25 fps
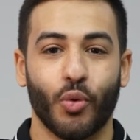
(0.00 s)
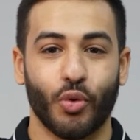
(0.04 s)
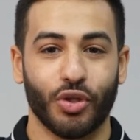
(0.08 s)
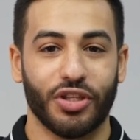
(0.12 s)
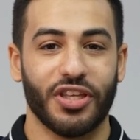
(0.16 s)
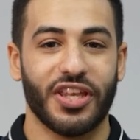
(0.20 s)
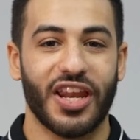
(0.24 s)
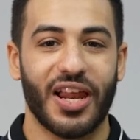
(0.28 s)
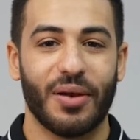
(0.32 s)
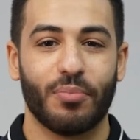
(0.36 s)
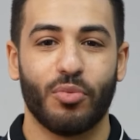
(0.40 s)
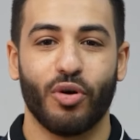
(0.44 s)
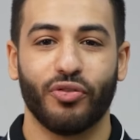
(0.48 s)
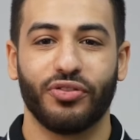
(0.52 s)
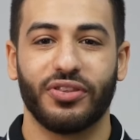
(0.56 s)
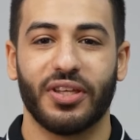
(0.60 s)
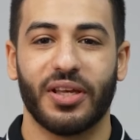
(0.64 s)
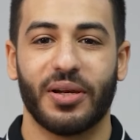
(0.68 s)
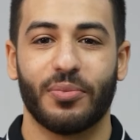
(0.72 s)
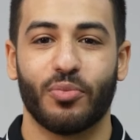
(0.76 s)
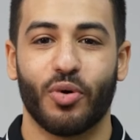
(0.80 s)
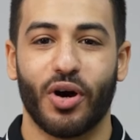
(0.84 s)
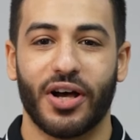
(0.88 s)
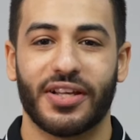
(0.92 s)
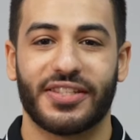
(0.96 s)
ودينا
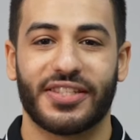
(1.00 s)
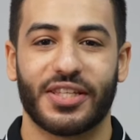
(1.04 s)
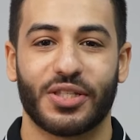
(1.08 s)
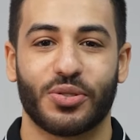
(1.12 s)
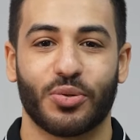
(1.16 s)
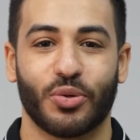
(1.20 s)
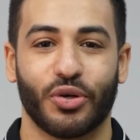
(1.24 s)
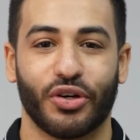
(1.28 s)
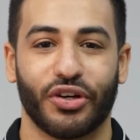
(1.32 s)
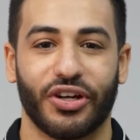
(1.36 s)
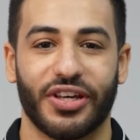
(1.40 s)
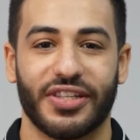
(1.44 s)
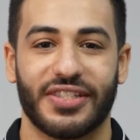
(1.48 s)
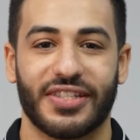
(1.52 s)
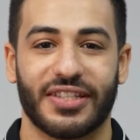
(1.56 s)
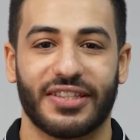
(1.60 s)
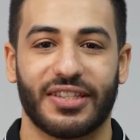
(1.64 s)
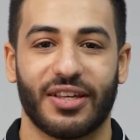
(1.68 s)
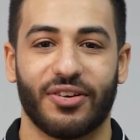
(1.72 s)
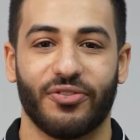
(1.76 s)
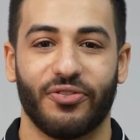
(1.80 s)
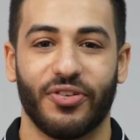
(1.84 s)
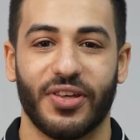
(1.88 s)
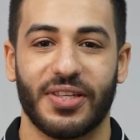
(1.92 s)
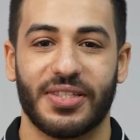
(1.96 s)
المفتي المؤسس والرئيس
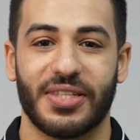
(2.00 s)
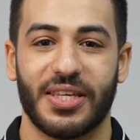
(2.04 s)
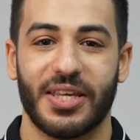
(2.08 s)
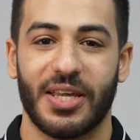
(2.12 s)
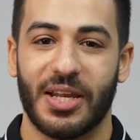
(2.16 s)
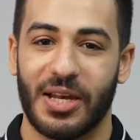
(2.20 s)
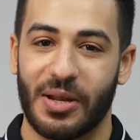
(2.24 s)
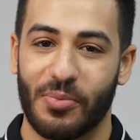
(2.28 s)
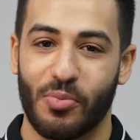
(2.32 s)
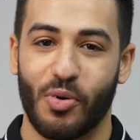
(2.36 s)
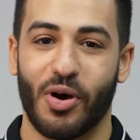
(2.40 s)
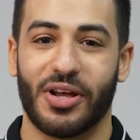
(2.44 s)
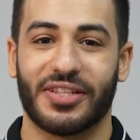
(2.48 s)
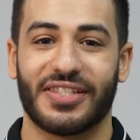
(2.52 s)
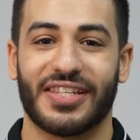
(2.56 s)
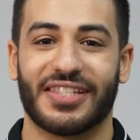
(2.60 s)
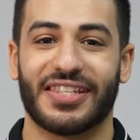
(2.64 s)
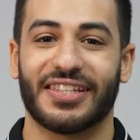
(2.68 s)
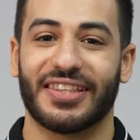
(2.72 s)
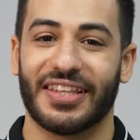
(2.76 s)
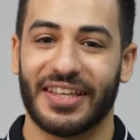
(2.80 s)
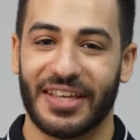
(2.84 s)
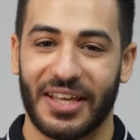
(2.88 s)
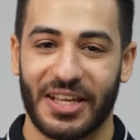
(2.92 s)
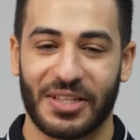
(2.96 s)
التنفيذي
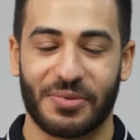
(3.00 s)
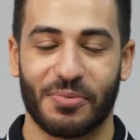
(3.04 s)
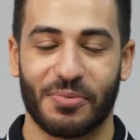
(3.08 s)
لمؤسسه انجاز